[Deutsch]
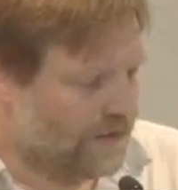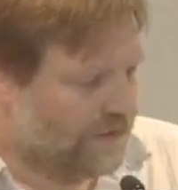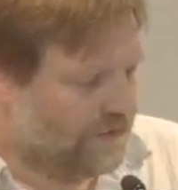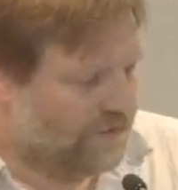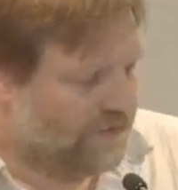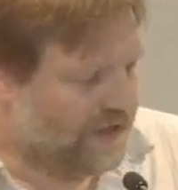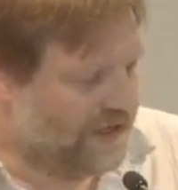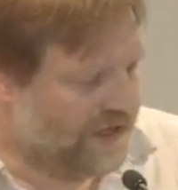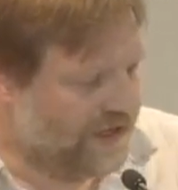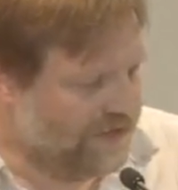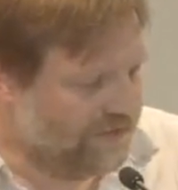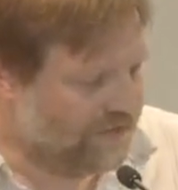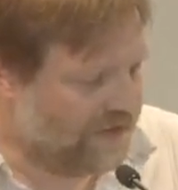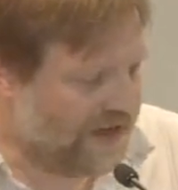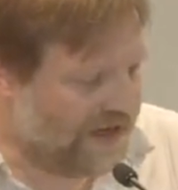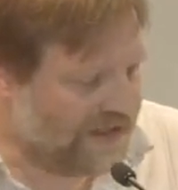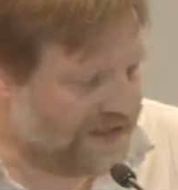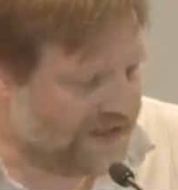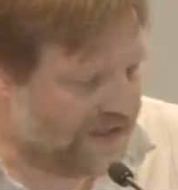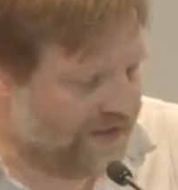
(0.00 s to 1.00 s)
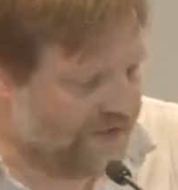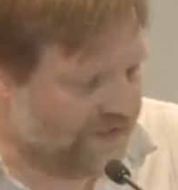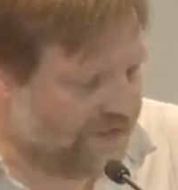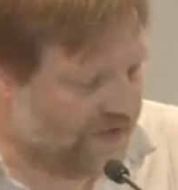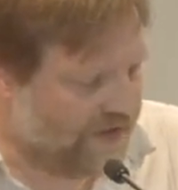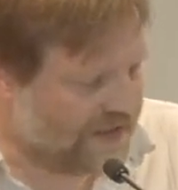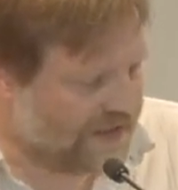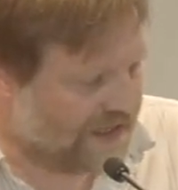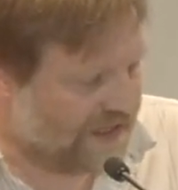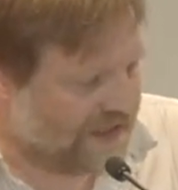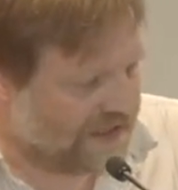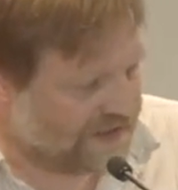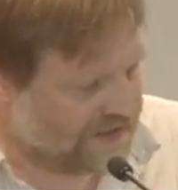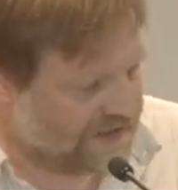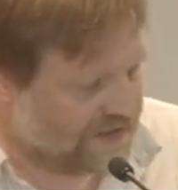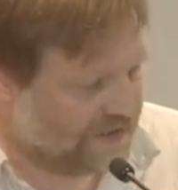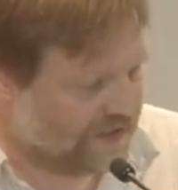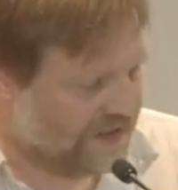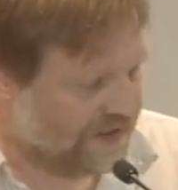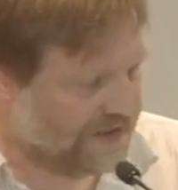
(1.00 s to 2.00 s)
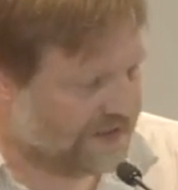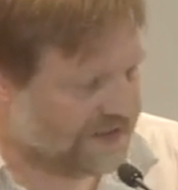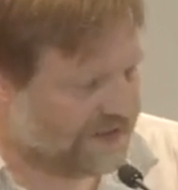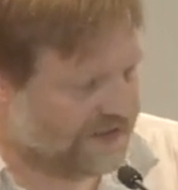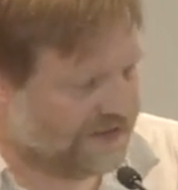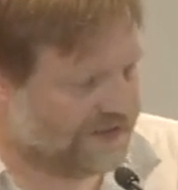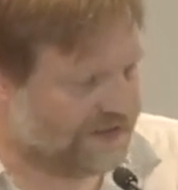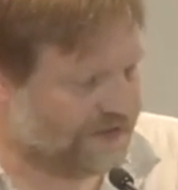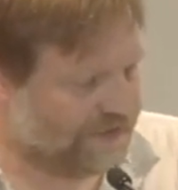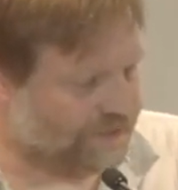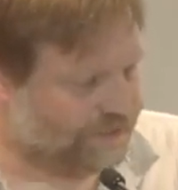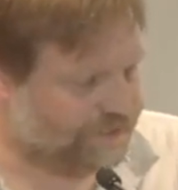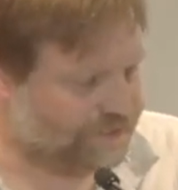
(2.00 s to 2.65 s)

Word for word: Wir gehen weiter in Vers 28.